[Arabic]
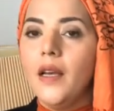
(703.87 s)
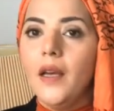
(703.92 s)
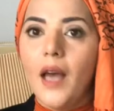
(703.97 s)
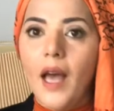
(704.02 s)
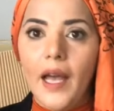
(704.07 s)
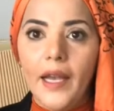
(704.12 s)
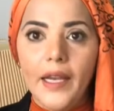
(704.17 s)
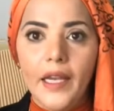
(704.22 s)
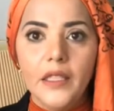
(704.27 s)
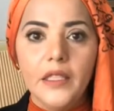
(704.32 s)

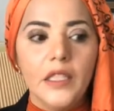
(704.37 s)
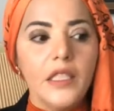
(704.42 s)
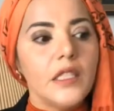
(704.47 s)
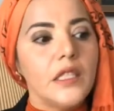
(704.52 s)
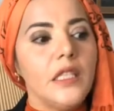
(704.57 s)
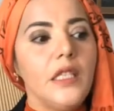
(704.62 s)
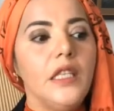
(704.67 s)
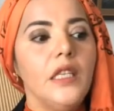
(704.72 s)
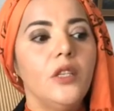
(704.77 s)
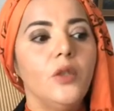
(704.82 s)
حاجات
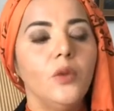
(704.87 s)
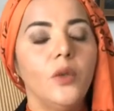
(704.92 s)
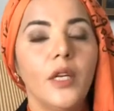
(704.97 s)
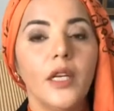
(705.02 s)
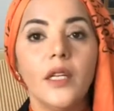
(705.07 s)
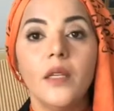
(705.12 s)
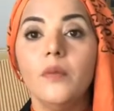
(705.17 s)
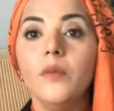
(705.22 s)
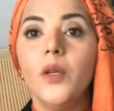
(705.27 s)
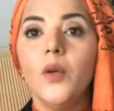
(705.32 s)
كتير
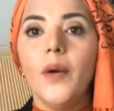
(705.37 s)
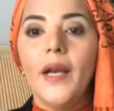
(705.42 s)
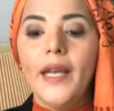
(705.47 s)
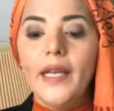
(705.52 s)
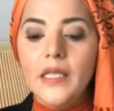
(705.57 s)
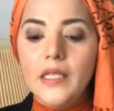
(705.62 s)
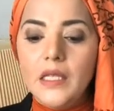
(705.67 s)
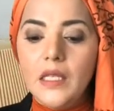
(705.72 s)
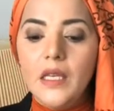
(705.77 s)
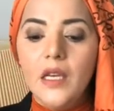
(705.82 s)
والكلام ده
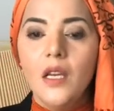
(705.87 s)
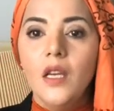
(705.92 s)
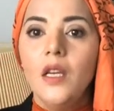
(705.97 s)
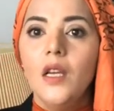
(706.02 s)
وهاتي